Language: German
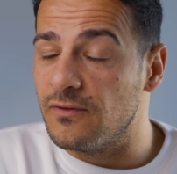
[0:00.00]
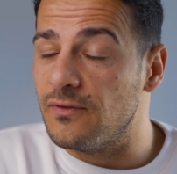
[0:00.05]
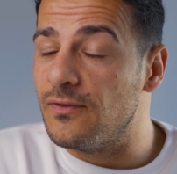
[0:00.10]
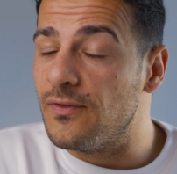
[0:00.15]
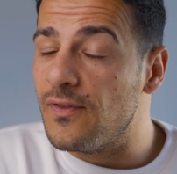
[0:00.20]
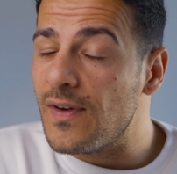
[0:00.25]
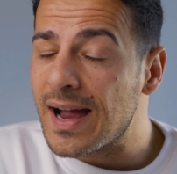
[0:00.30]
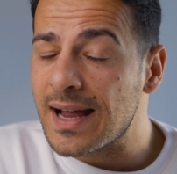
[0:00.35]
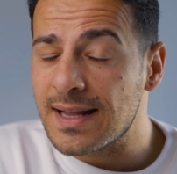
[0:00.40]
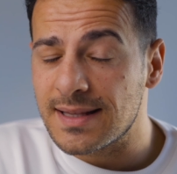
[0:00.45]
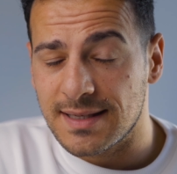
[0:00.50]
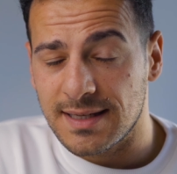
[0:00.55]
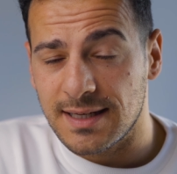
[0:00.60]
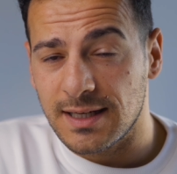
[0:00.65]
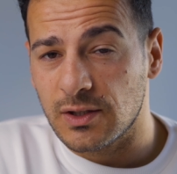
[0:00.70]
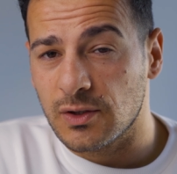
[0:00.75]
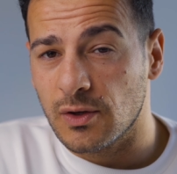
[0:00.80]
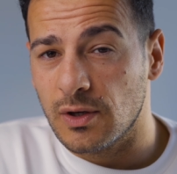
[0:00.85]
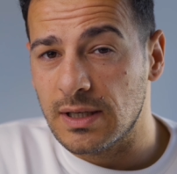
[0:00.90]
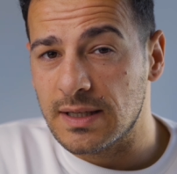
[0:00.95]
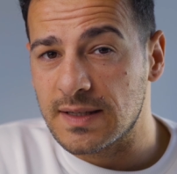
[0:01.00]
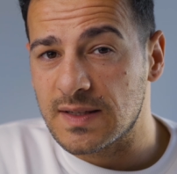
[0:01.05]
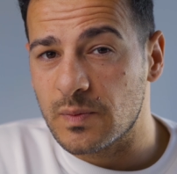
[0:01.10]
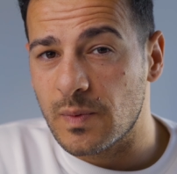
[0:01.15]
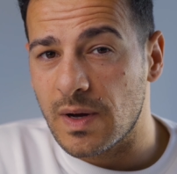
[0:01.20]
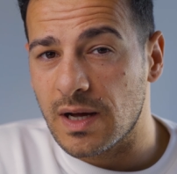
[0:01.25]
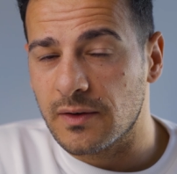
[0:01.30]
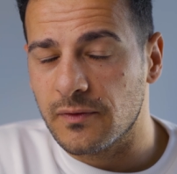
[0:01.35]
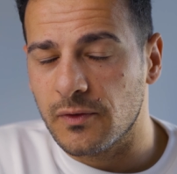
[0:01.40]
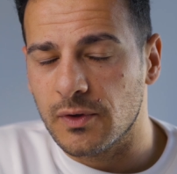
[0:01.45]
wahnsinnig tolles
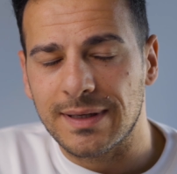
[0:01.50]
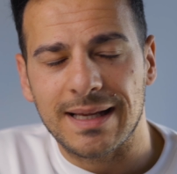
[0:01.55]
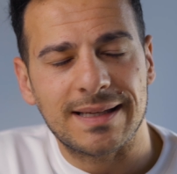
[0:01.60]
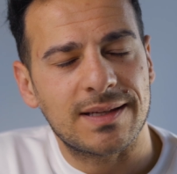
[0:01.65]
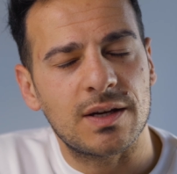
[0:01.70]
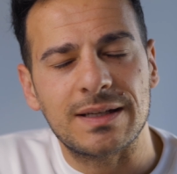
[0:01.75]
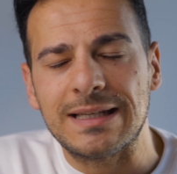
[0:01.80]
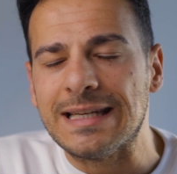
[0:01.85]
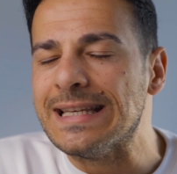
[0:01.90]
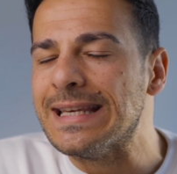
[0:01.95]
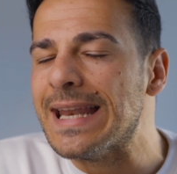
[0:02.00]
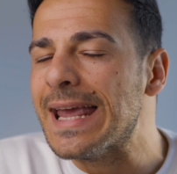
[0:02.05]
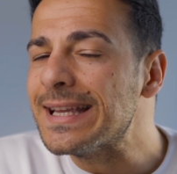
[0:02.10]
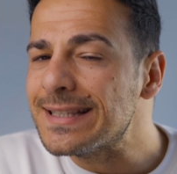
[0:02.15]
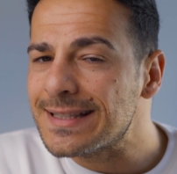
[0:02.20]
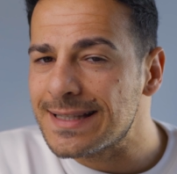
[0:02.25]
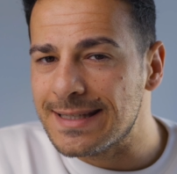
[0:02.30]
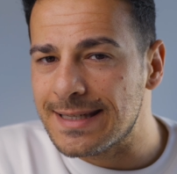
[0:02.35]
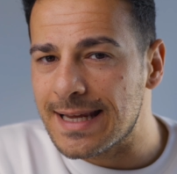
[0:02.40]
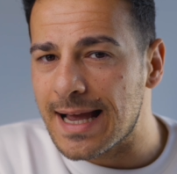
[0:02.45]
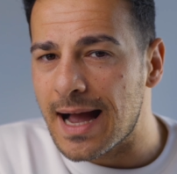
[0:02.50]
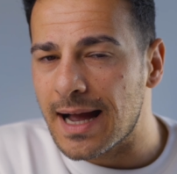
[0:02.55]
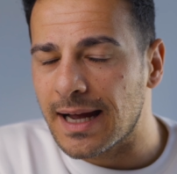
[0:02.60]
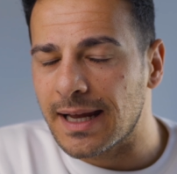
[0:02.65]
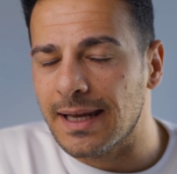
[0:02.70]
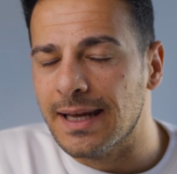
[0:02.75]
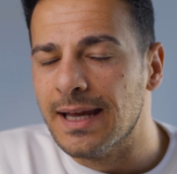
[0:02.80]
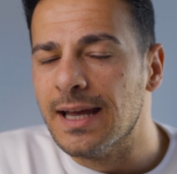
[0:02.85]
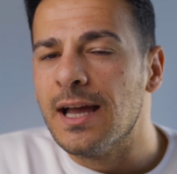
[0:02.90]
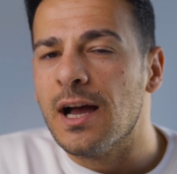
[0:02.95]
Smartphone, das euch die nächsten
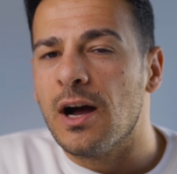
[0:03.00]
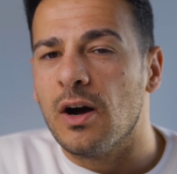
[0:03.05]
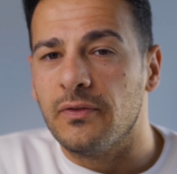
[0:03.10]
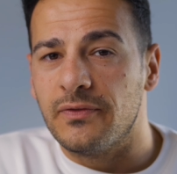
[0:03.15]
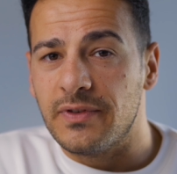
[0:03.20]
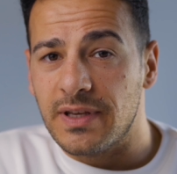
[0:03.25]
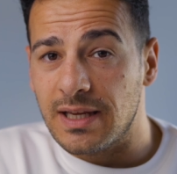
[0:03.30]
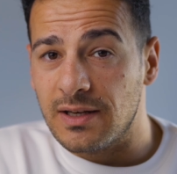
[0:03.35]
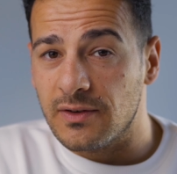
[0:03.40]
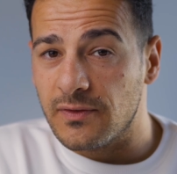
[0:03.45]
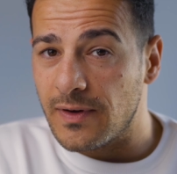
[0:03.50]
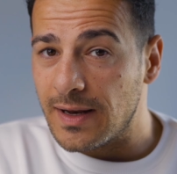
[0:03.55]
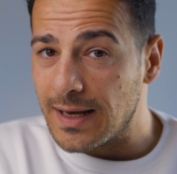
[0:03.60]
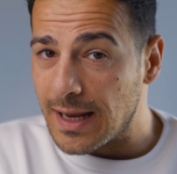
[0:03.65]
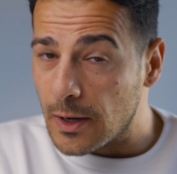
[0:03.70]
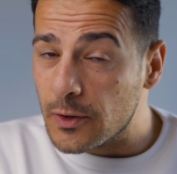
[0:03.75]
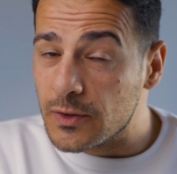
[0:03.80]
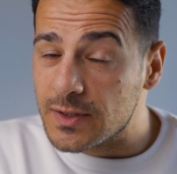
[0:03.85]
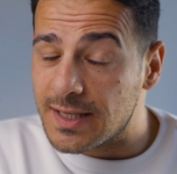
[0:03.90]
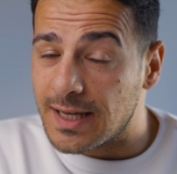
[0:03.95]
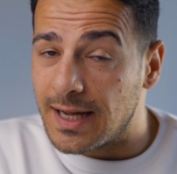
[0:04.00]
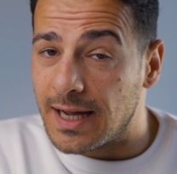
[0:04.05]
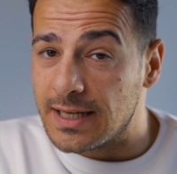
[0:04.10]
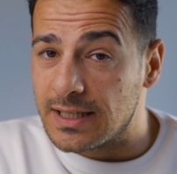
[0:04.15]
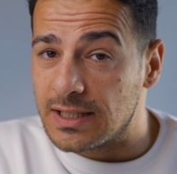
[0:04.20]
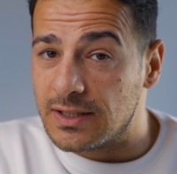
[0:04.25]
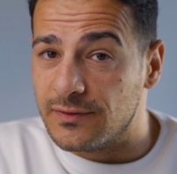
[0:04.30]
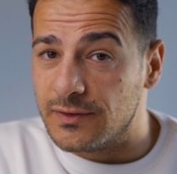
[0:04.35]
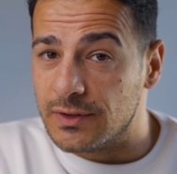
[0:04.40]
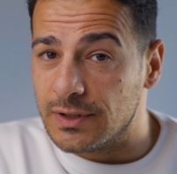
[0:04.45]
Jahre auf jeden Fall
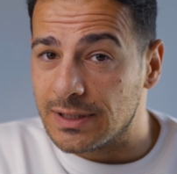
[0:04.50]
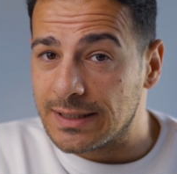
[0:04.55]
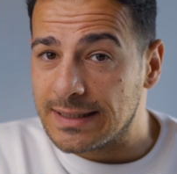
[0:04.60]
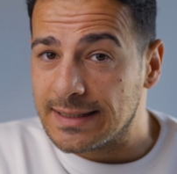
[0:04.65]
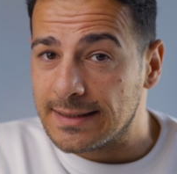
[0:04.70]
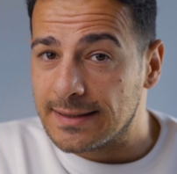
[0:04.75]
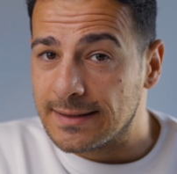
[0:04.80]
ausreichen wird.